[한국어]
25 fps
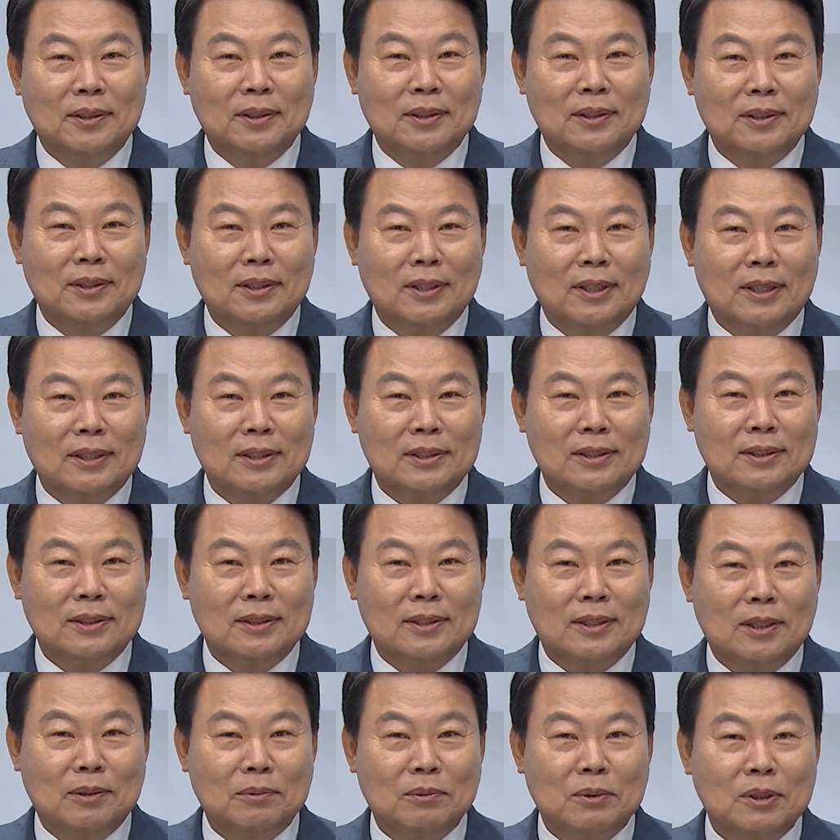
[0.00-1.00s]
인허가
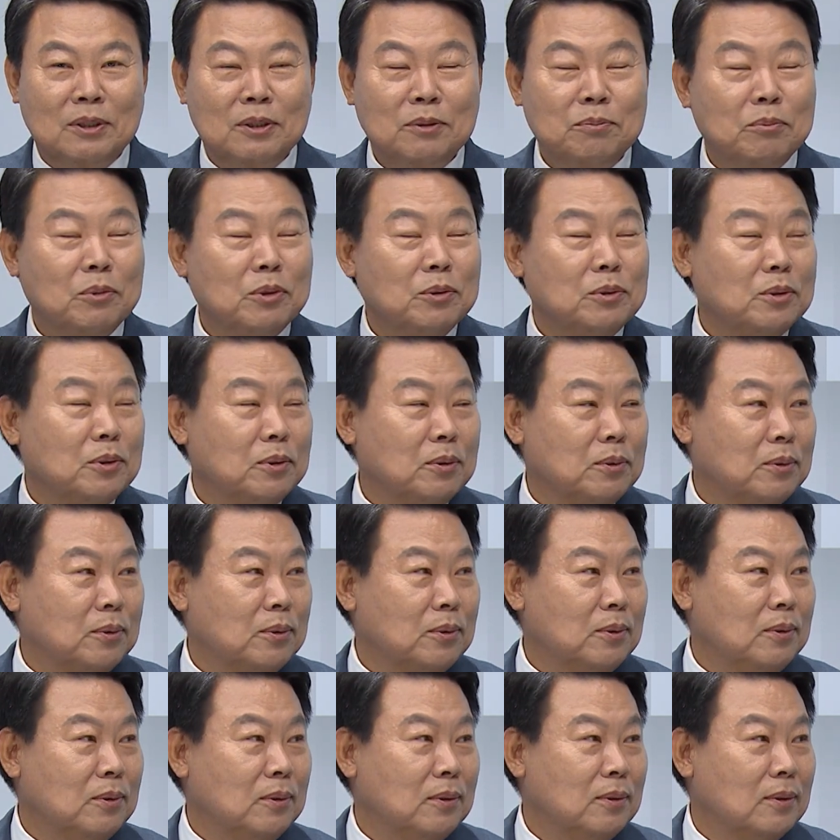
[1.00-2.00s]
시스템을
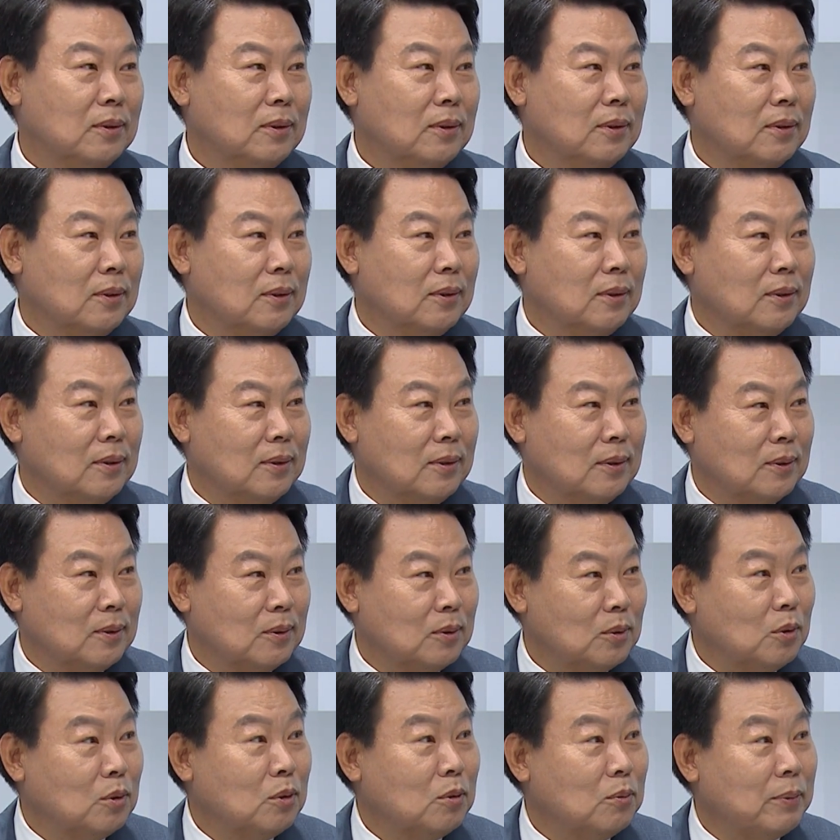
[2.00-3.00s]
근본적으로
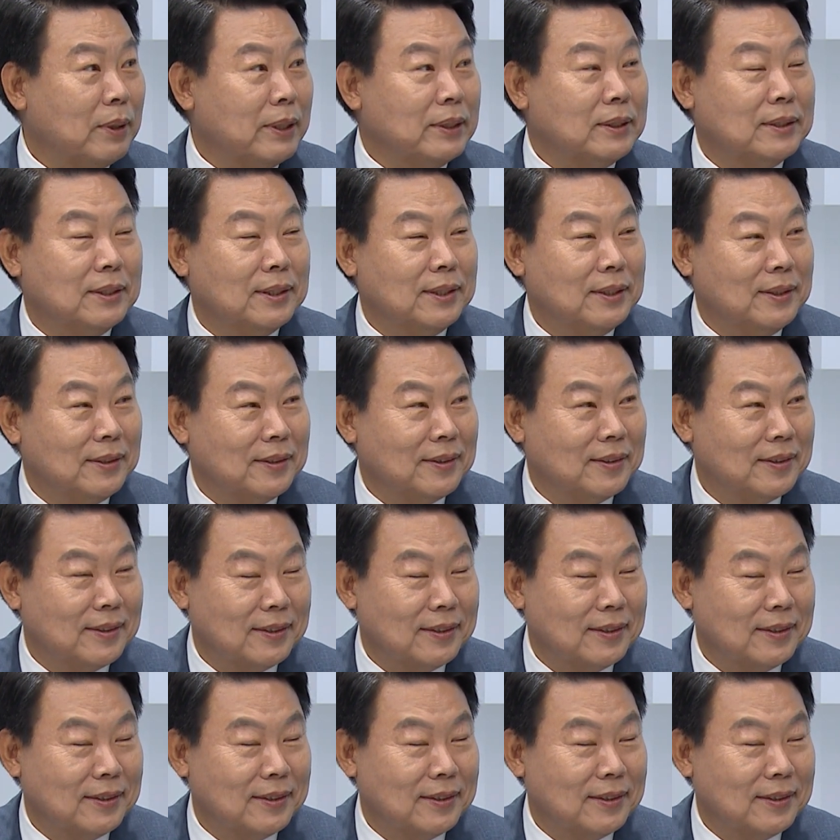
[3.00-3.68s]
손을 봤어요.